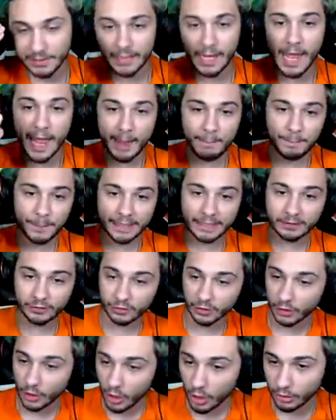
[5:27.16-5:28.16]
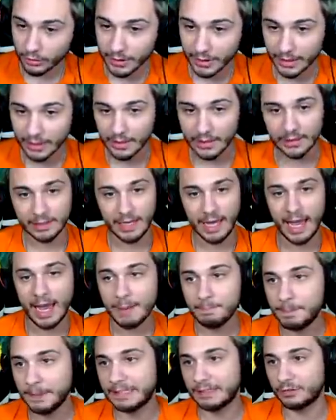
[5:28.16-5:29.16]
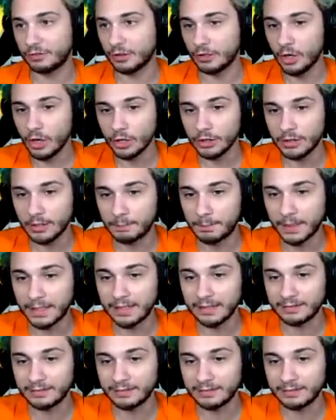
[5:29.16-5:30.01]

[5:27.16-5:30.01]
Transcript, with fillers: la Epic ci gode, la Epic ci gode perché